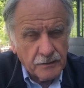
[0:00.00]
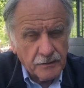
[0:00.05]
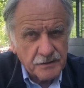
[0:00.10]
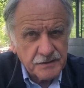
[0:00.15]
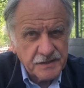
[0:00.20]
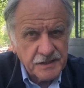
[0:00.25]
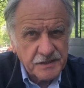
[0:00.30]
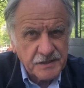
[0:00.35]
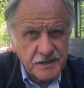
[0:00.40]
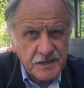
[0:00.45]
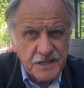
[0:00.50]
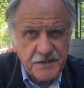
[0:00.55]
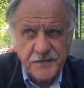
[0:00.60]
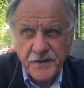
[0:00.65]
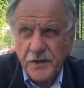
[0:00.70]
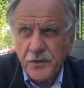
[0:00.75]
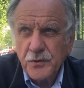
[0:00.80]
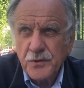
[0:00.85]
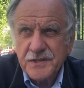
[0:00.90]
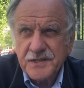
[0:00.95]
Alors ces
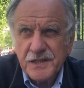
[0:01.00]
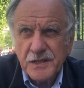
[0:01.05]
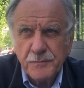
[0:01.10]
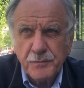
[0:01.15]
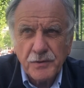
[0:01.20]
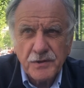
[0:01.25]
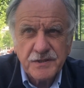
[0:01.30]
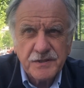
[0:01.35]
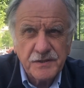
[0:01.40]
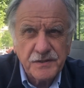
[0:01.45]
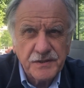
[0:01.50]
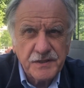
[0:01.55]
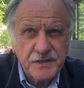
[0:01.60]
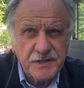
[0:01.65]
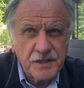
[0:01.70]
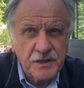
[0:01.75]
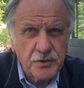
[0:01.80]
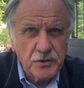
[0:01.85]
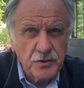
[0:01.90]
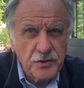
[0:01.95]
13,5%
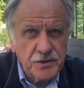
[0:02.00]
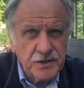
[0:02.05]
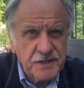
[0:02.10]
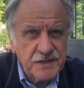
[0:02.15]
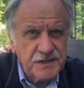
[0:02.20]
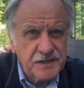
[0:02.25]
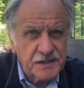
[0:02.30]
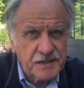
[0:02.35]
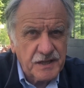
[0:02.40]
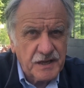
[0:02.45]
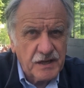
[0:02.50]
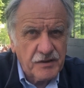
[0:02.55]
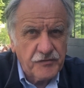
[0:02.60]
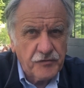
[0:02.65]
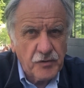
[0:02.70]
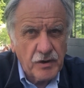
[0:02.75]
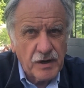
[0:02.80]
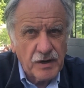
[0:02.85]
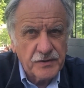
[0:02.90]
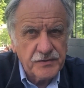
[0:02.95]
des écologistes, c'est à la
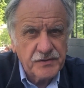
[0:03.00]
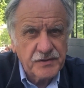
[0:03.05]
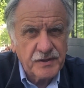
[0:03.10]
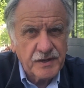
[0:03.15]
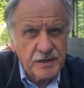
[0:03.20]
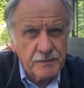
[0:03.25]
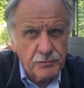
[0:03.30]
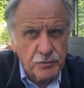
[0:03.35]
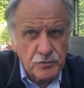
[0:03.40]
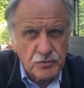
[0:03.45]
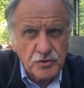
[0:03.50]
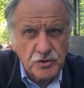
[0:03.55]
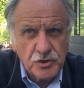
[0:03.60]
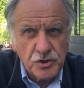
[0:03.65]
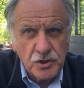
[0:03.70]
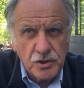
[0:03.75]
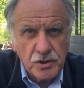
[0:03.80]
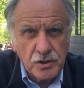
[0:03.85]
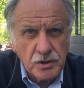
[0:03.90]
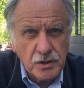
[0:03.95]
fois un très bon
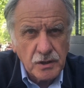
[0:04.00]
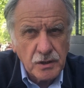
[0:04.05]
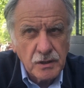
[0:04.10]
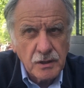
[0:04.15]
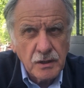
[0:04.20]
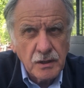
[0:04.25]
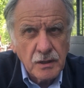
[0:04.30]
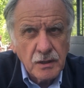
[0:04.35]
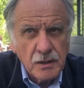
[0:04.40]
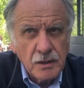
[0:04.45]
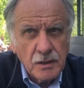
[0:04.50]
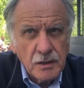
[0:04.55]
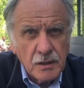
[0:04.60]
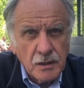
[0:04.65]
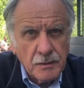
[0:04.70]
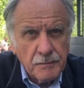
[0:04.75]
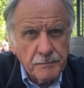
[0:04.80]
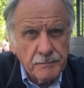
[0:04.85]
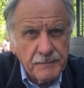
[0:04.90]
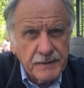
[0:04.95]
score,
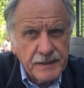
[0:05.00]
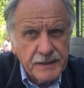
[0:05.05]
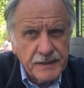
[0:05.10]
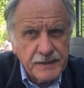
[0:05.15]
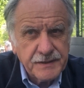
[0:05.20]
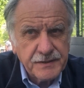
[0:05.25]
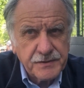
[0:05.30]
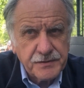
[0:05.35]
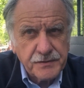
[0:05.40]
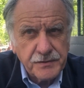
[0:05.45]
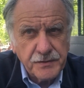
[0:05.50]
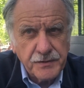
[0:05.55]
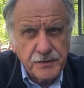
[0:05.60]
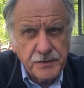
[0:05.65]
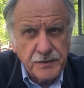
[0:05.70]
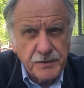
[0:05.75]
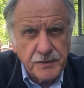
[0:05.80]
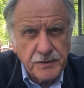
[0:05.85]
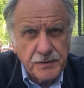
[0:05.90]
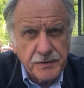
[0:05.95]
mais
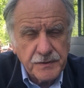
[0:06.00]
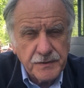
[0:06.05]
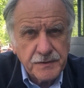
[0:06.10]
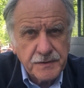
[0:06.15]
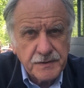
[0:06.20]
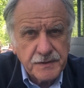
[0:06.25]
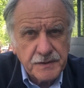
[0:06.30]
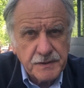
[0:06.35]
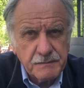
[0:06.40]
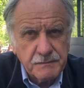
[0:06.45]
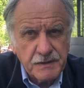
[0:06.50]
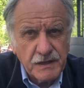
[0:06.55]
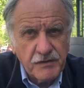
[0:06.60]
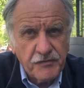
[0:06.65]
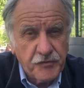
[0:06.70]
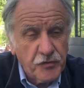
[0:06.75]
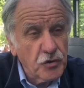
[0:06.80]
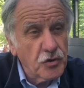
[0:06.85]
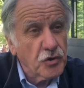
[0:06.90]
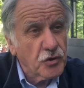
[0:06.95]
il
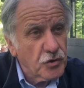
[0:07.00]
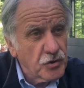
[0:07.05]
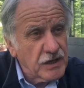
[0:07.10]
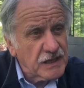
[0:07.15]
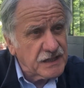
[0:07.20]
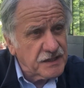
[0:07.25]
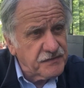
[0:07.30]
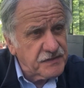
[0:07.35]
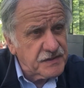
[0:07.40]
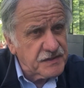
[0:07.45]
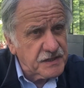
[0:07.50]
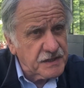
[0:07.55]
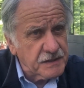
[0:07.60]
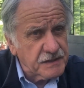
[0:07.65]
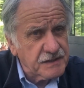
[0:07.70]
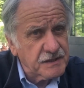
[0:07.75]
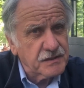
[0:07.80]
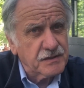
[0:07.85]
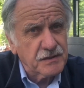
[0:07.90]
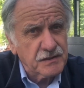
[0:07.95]
faut le relativiser.
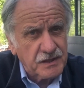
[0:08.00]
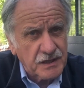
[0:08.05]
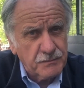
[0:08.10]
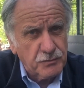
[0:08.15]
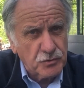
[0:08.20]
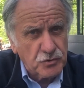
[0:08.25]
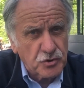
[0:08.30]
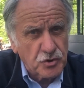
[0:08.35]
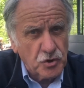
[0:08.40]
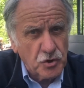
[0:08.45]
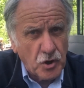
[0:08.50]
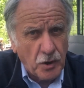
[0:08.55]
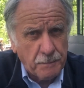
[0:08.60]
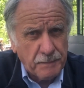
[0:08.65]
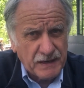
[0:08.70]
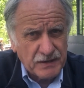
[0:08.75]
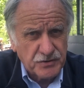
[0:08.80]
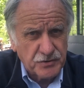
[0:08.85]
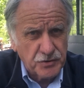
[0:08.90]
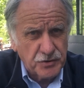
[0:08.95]
C'est un très bon score
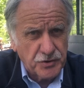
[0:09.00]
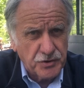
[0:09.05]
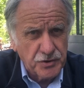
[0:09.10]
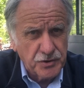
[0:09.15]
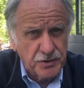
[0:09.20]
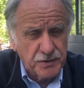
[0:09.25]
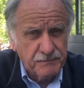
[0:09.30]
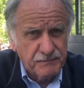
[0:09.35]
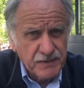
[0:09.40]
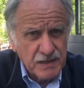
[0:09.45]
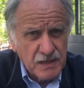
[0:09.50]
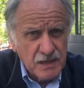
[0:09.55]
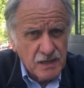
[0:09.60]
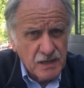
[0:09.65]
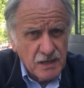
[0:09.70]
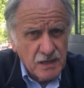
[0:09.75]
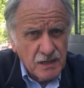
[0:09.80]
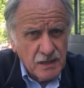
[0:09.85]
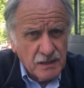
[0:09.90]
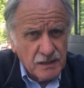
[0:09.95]
parce que
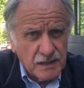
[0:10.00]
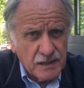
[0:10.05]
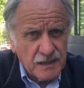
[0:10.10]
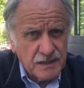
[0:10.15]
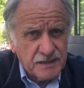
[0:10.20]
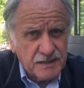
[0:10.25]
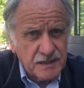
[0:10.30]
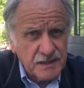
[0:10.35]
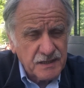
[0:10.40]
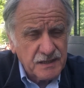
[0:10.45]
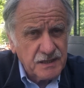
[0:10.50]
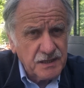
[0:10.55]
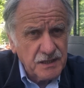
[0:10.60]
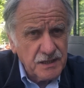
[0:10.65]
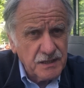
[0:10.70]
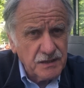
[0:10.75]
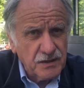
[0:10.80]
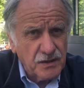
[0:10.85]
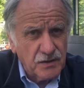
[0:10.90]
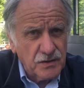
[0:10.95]
il
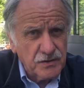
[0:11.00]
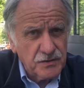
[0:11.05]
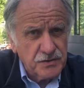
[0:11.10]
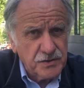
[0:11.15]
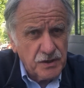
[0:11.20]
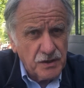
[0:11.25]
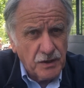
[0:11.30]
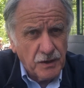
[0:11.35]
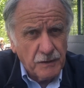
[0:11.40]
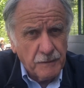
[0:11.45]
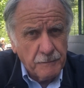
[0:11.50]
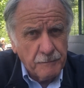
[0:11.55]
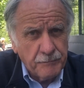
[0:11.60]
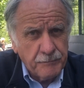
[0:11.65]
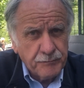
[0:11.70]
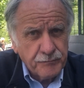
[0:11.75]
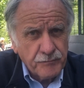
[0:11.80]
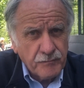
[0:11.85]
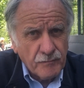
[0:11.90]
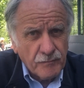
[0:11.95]
s'inscrit dans
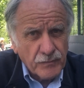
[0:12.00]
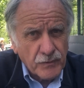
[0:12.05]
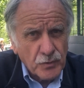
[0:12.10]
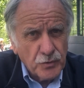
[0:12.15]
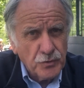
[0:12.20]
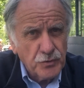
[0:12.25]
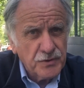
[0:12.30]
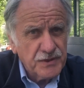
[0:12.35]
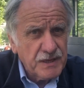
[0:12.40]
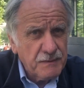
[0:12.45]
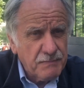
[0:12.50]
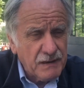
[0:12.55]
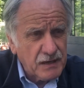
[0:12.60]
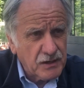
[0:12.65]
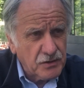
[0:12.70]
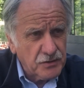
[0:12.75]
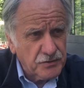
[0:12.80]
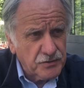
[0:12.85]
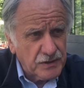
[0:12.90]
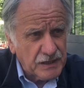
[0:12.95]
une
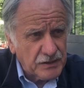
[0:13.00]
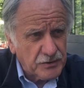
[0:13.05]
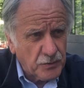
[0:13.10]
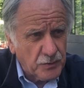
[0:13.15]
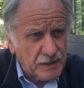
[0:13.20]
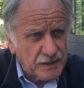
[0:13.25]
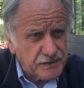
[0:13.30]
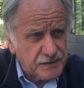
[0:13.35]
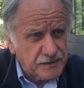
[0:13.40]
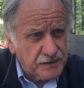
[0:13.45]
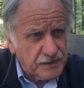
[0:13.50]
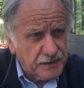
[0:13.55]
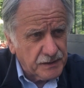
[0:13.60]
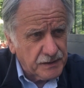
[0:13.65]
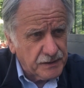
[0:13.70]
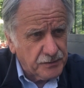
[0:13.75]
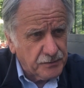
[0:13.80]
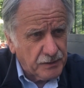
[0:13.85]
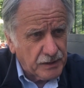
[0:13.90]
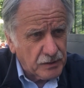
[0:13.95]
débâcle de la droite
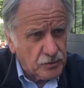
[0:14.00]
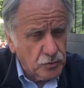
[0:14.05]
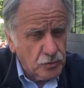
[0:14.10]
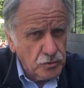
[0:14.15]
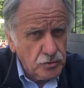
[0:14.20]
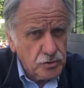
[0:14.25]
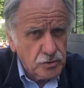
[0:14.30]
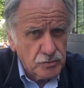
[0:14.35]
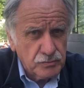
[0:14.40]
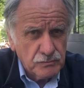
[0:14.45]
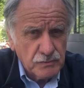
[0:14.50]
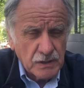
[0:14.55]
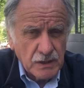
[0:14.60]
et de la gauche,